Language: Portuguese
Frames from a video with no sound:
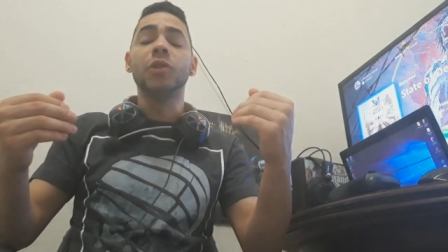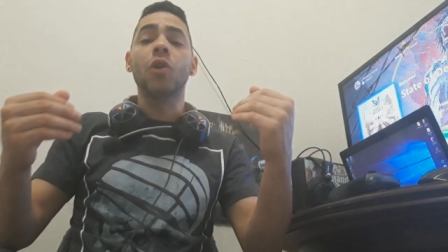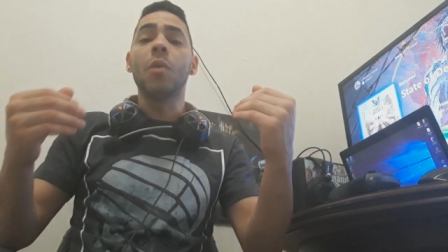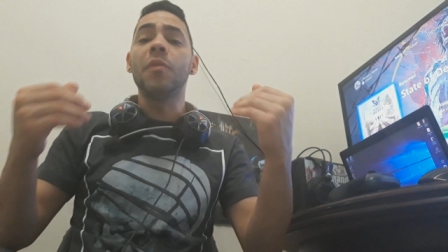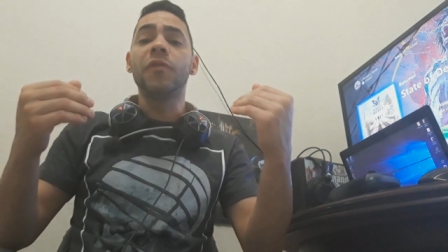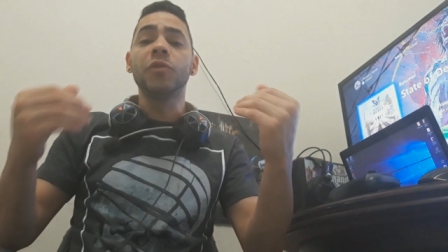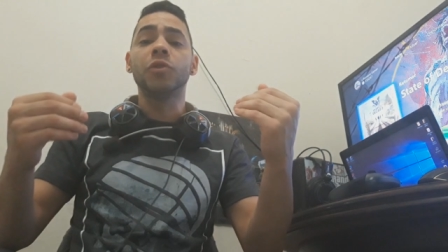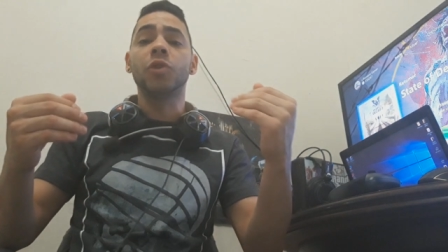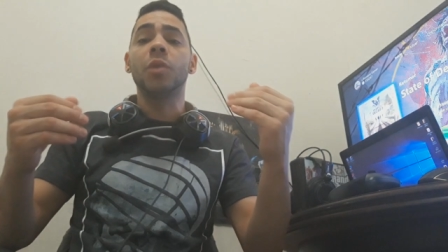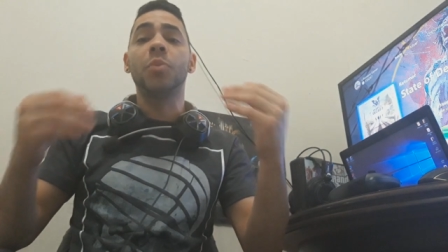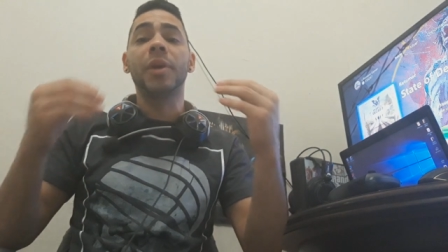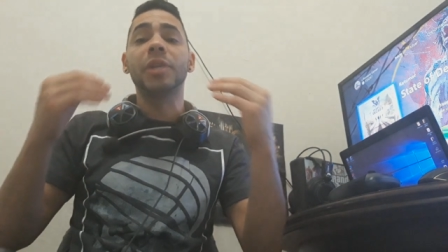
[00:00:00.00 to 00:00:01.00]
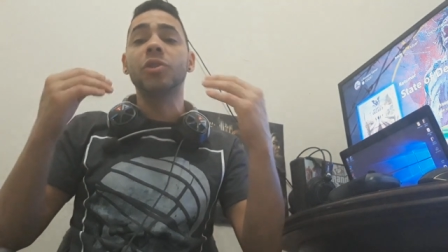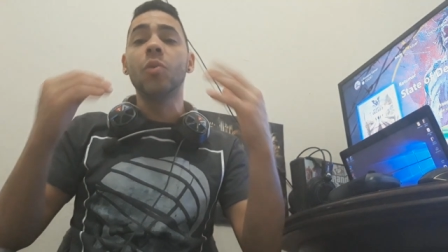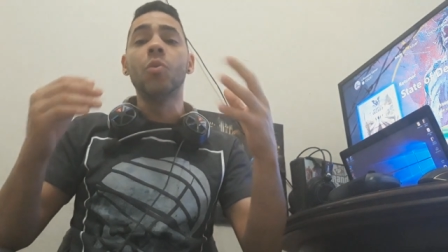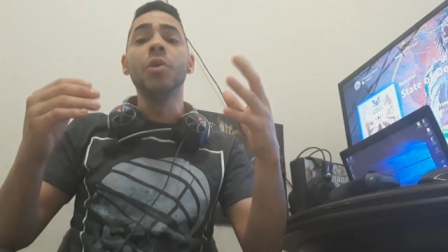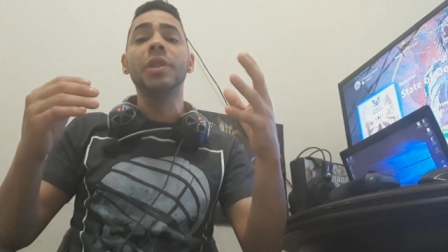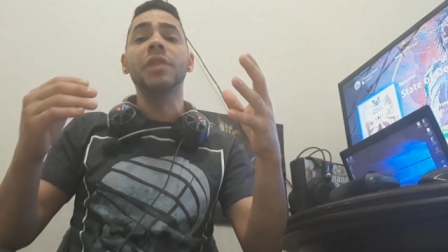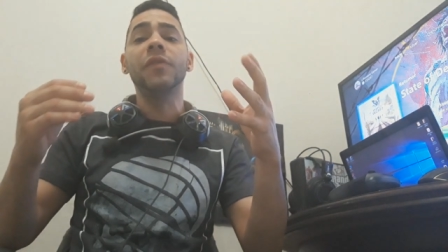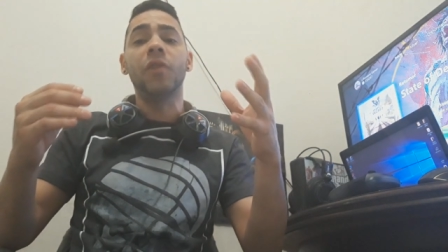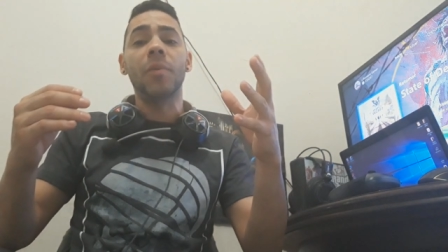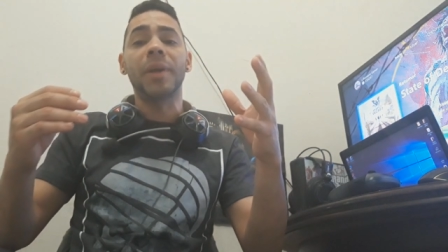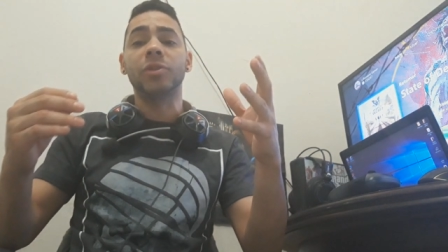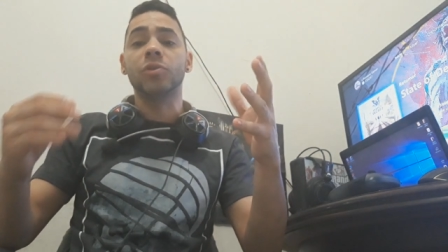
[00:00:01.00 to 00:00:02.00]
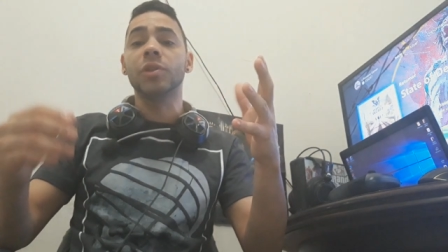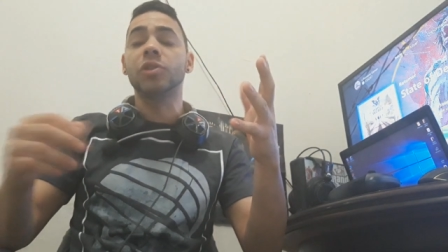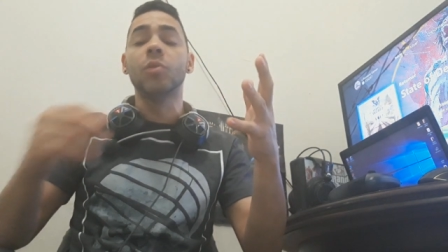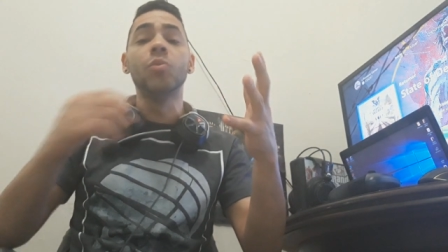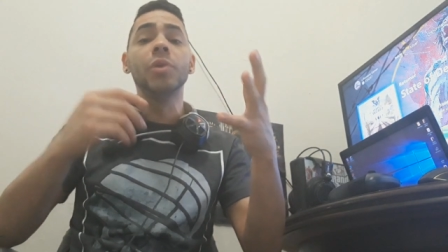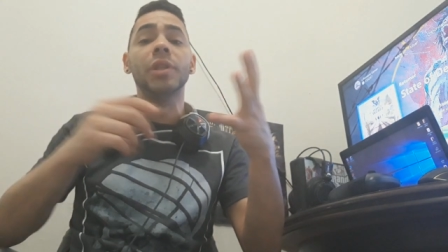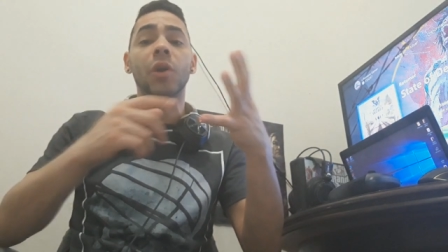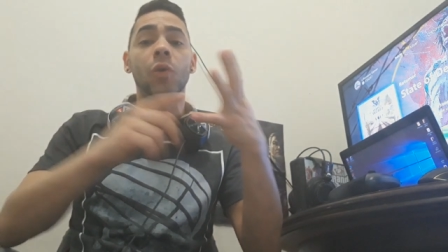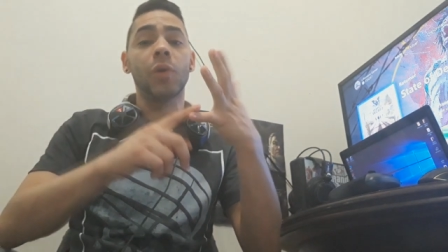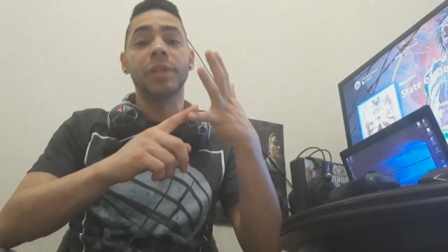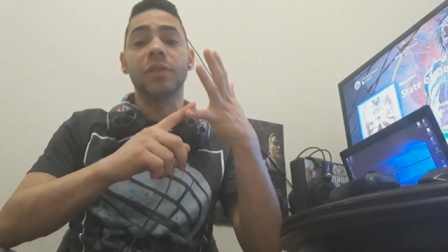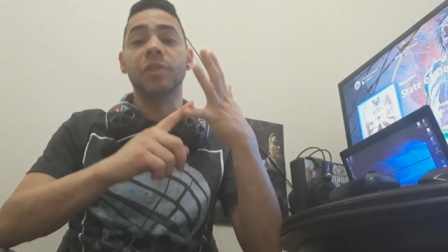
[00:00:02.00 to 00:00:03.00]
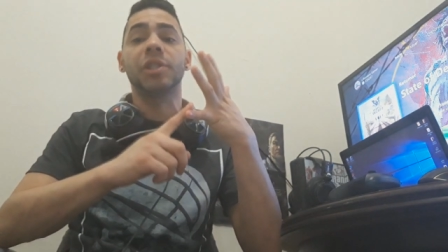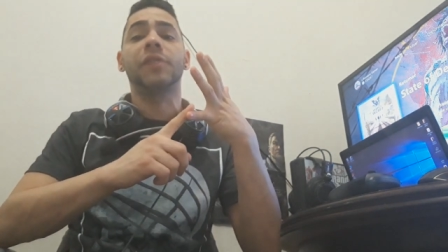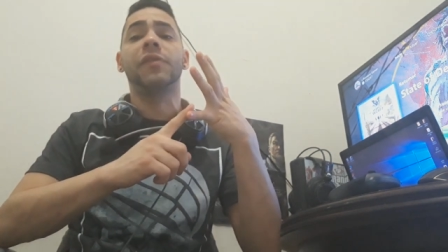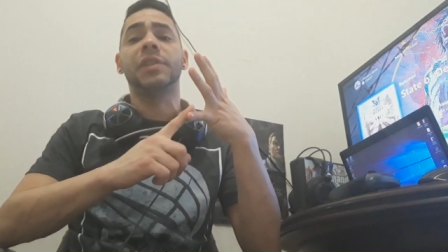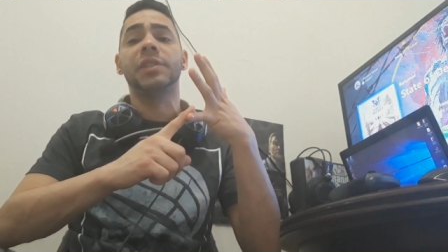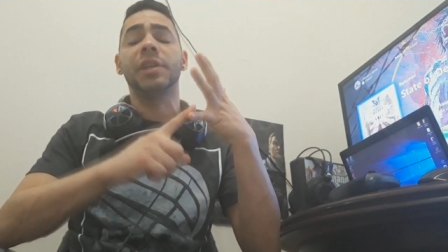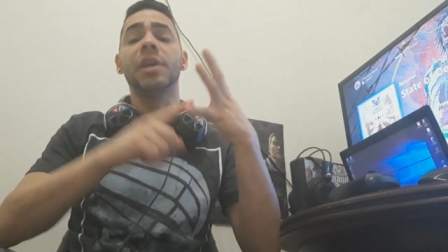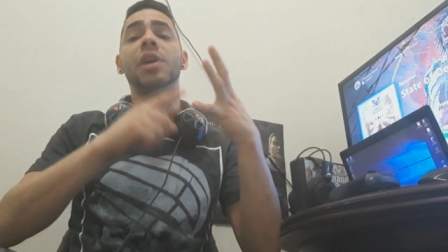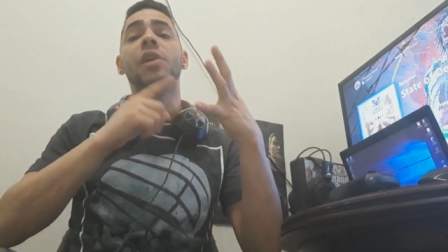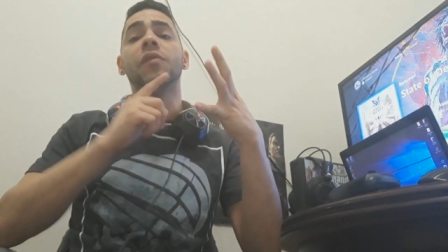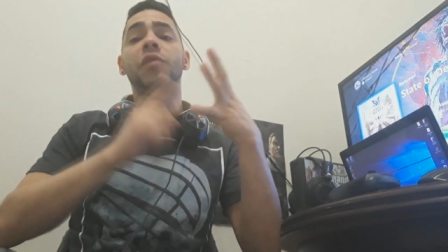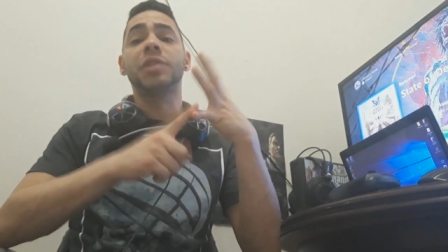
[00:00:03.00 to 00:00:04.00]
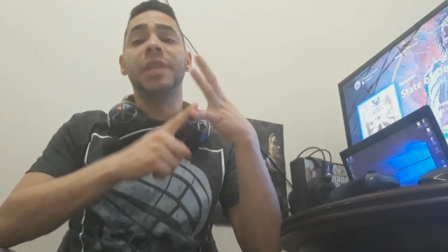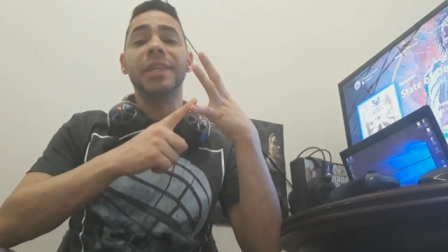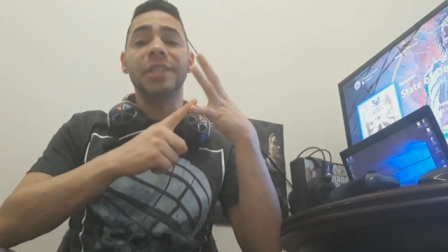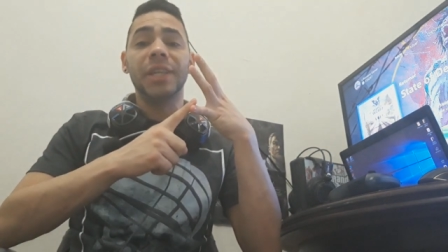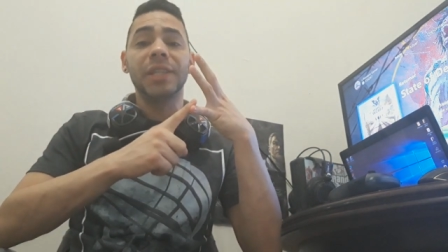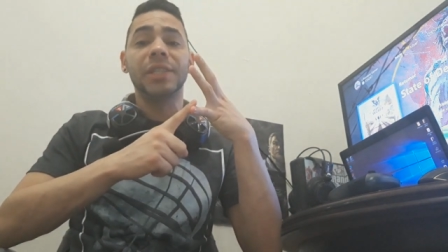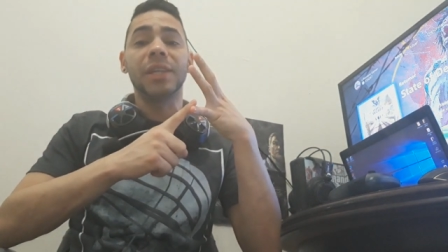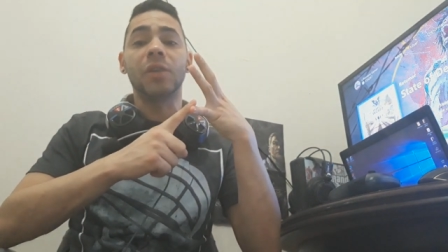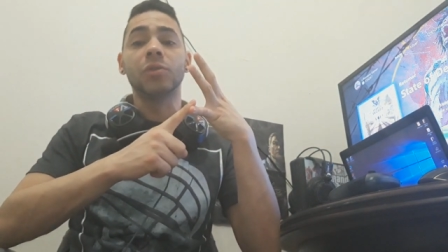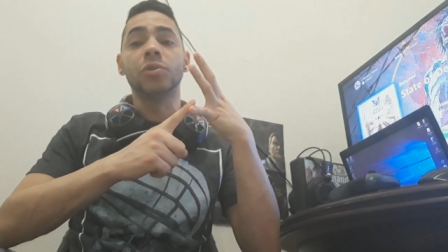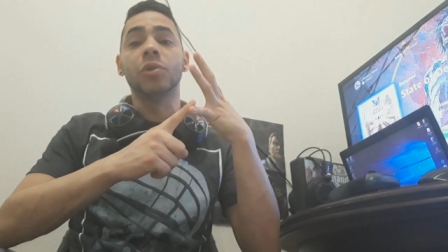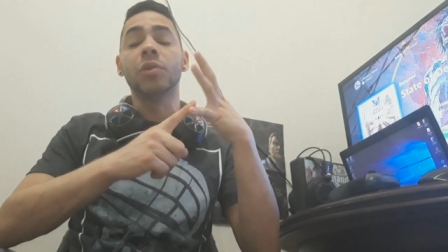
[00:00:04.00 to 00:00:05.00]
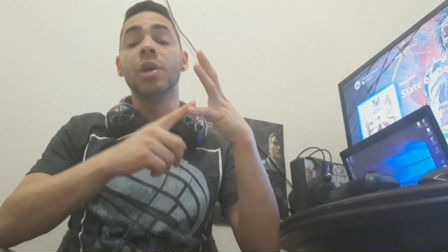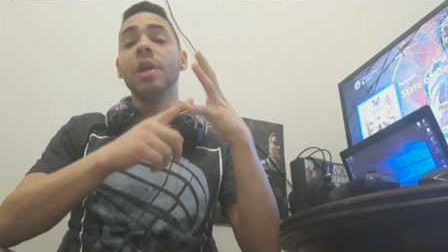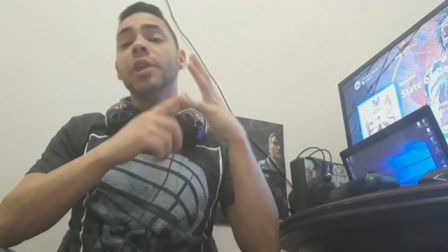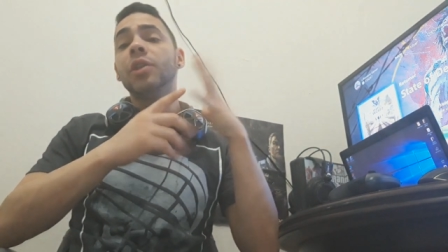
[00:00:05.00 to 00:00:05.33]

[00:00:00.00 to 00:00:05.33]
de como funciona, porque são muitas informações, são muita coisa que você tem que fazer, que você tem que gerenciar no jogo.